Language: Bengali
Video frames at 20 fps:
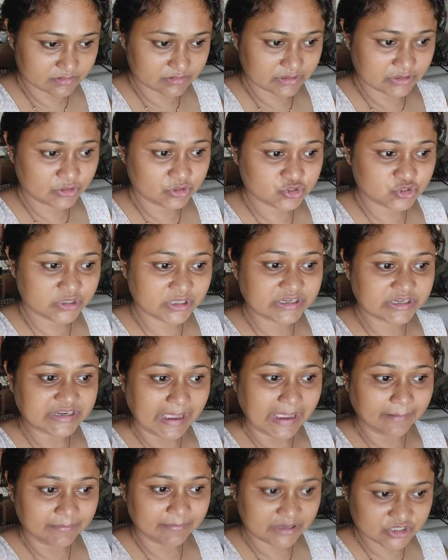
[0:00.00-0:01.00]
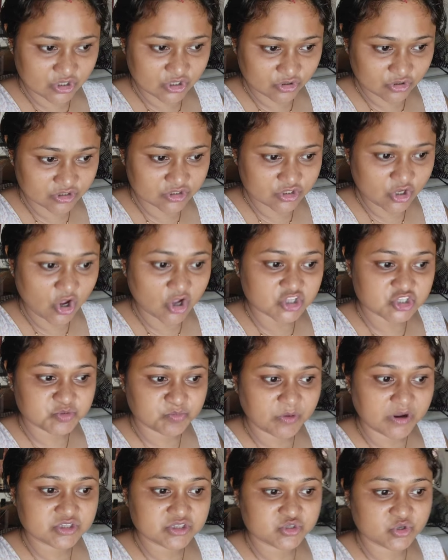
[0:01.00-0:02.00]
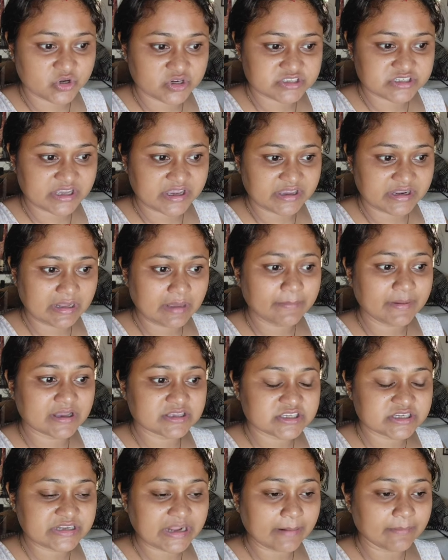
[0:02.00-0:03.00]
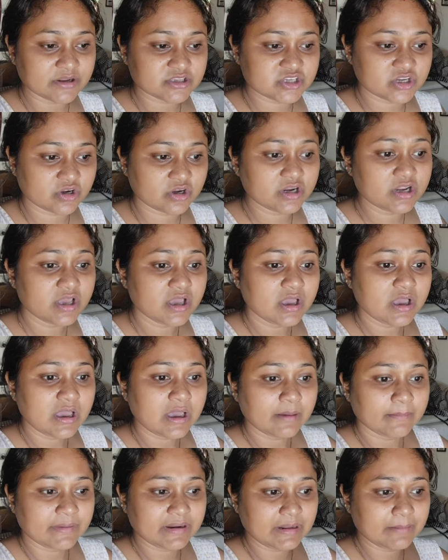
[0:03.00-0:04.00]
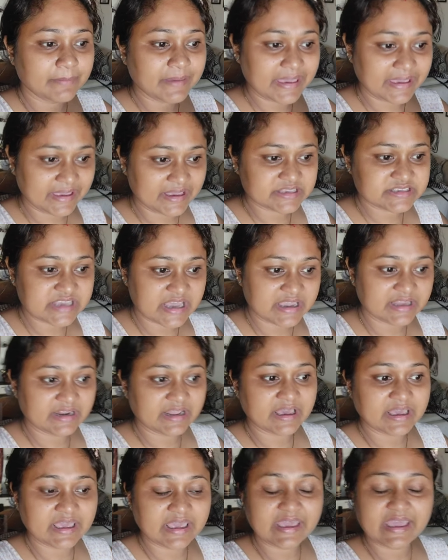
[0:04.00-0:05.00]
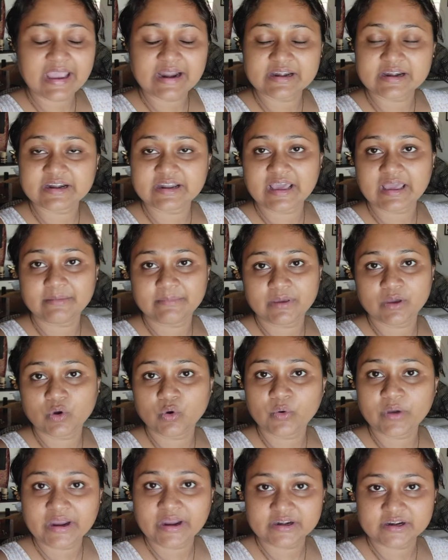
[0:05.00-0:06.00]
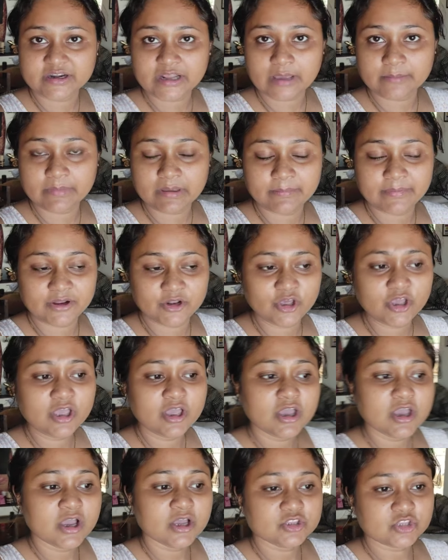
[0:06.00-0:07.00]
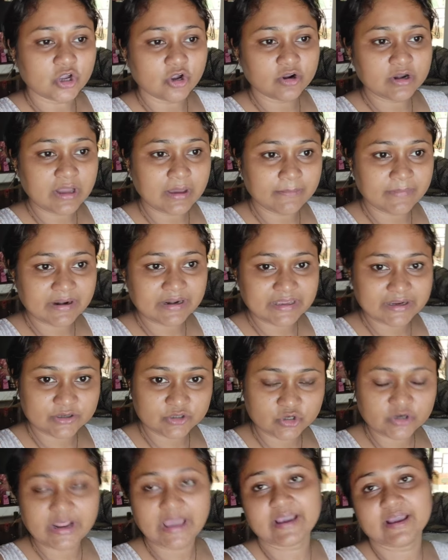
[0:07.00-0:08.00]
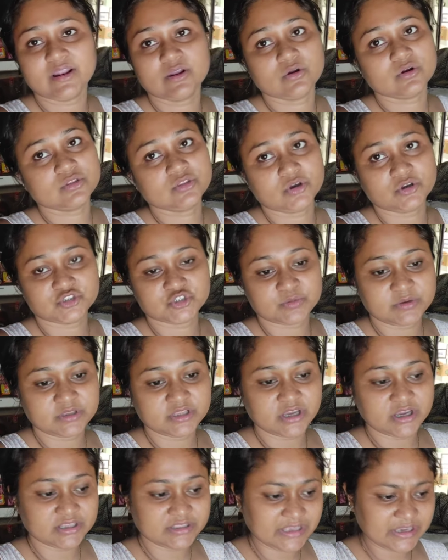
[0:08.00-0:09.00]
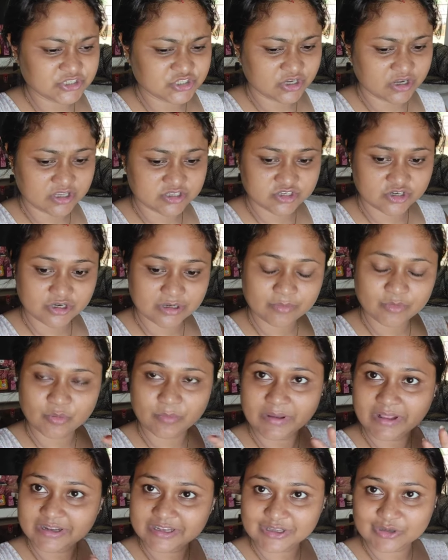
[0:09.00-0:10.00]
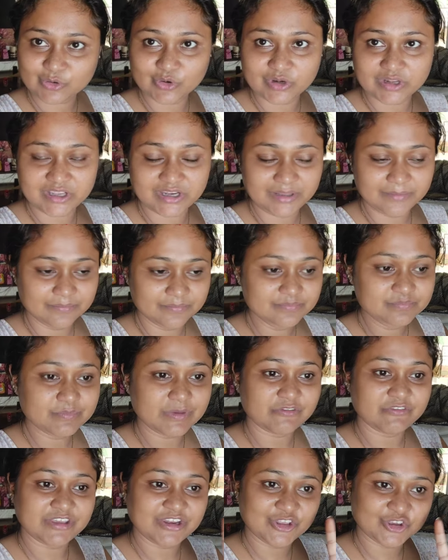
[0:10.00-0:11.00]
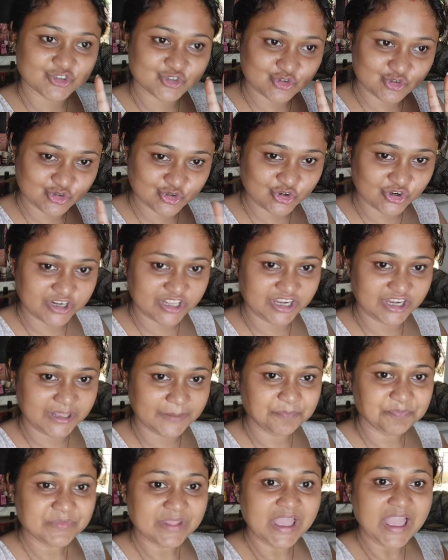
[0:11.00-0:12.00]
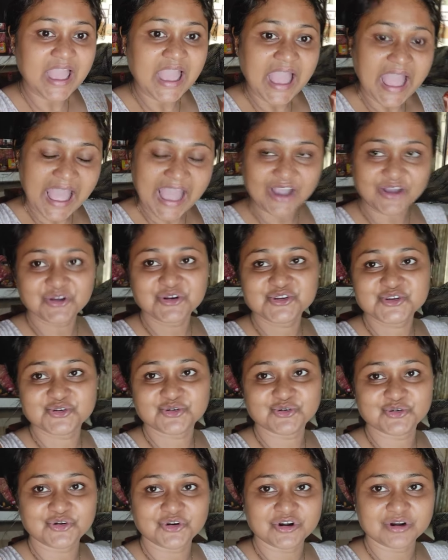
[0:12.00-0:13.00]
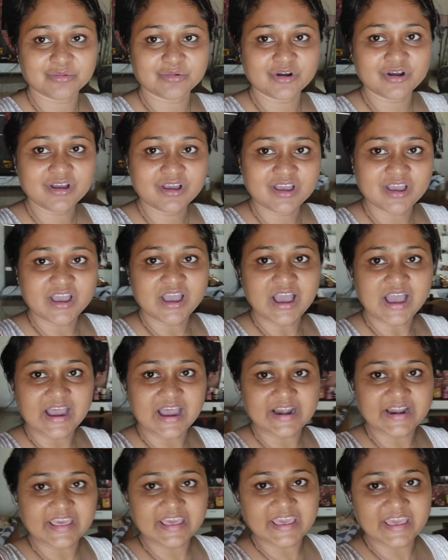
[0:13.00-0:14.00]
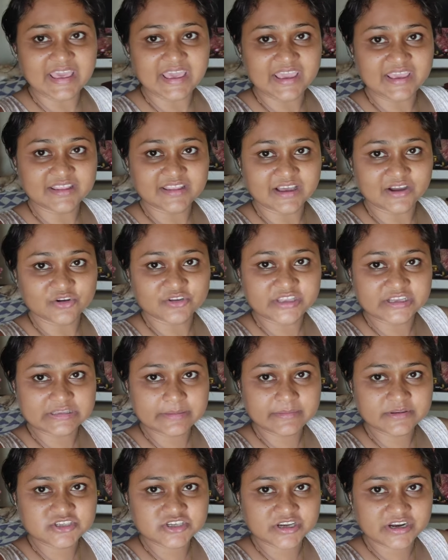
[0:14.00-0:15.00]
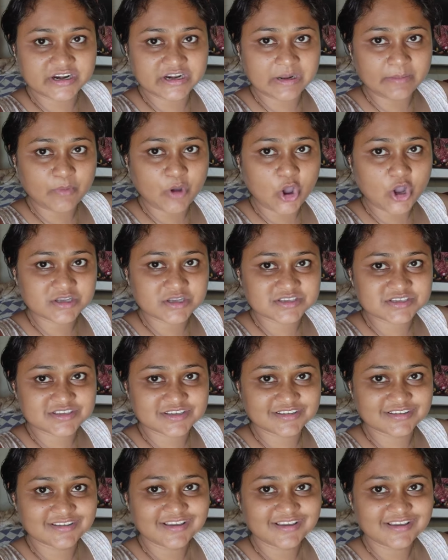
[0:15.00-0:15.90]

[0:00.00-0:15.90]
কিন্তু যদি টাইমটা যখন হচপচ হয়ে যায় না বা যে টাইমটা যখন মানে ভেঙে যায় না এ একটা টাইমে ও একটা টাইমে বেরোয় তখন আমার একটু ট্যাকেল করতে অসুবিধা হয় তাই সকাল সকালে মোবাইলটা খুলিনি বা ভিডিও শুরু করিনি এখন শুরু করব আর এই দেখো দেখতে পাচ্ছ কেন একটা বক্স